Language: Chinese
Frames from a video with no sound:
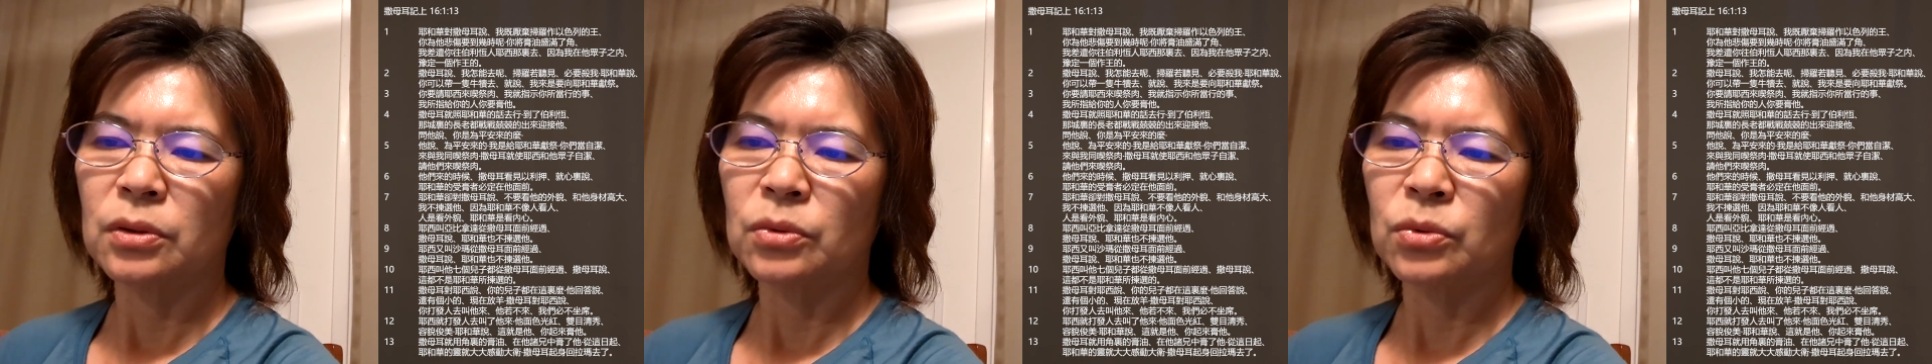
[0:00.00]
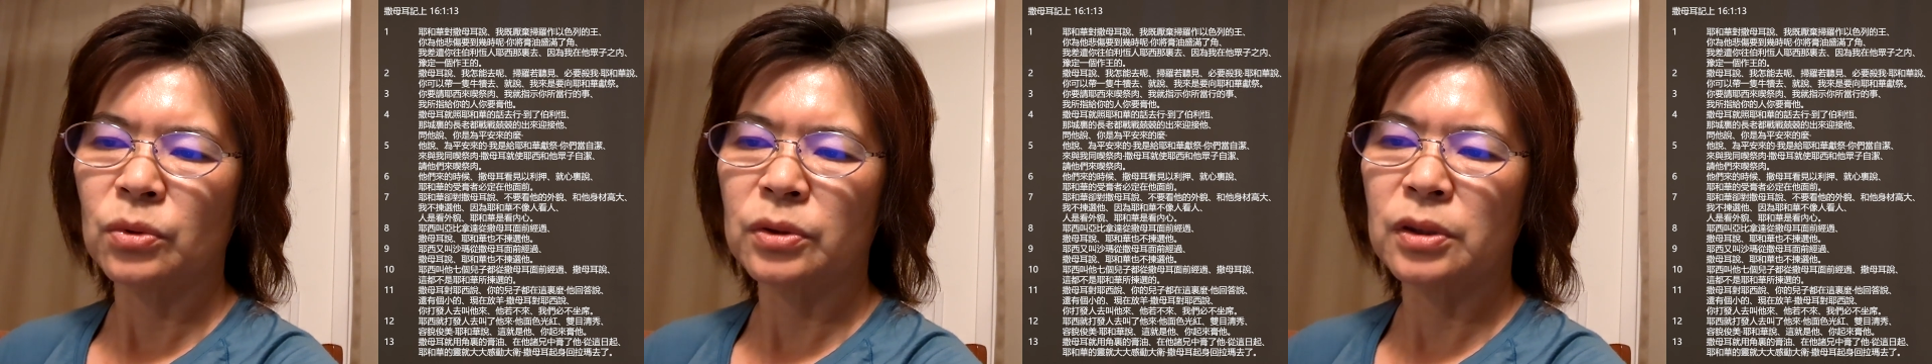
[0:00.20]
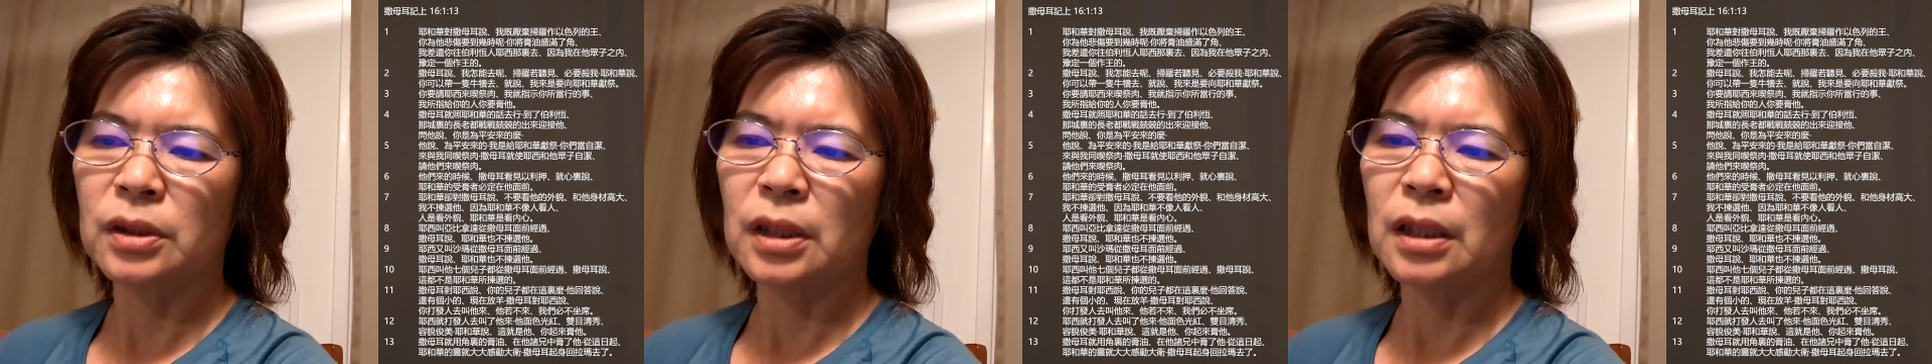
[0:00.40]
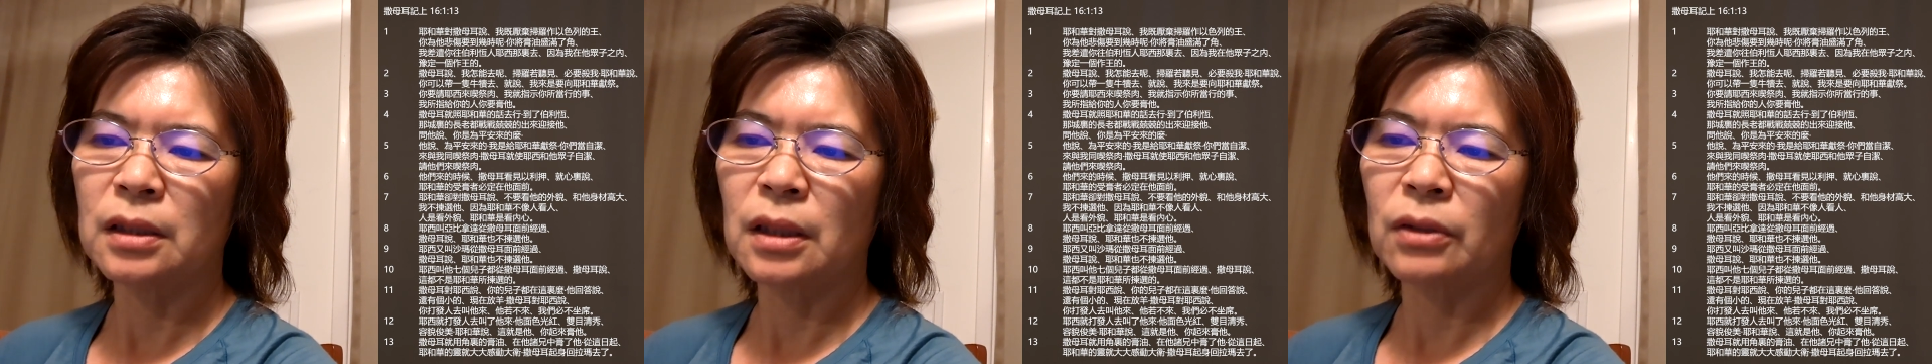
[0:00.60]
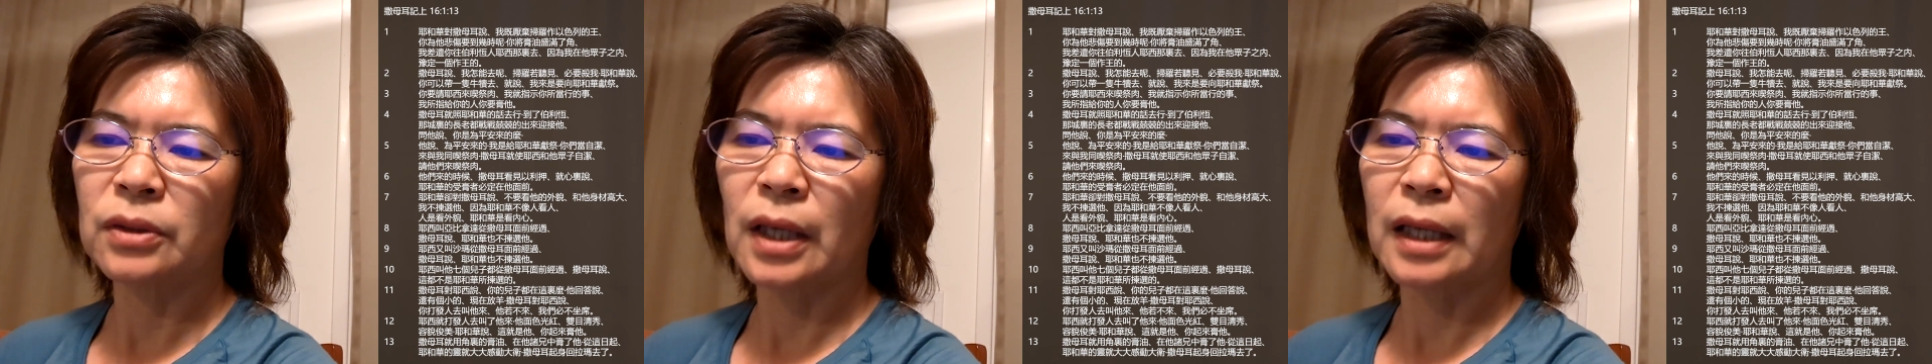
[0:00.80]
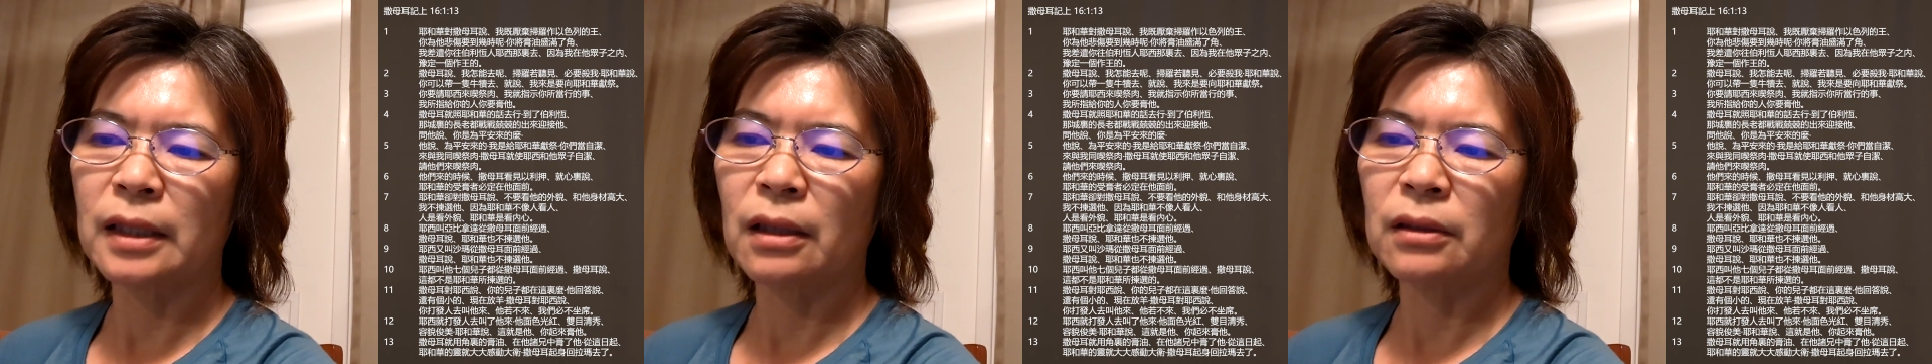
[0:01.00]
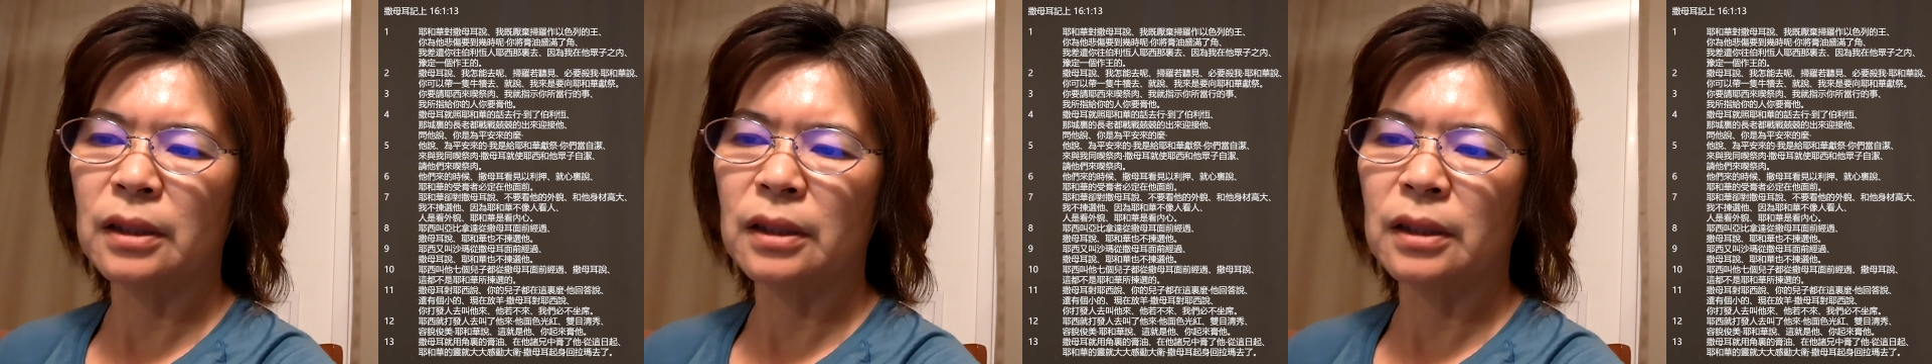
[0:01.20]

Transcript: 若是听到他要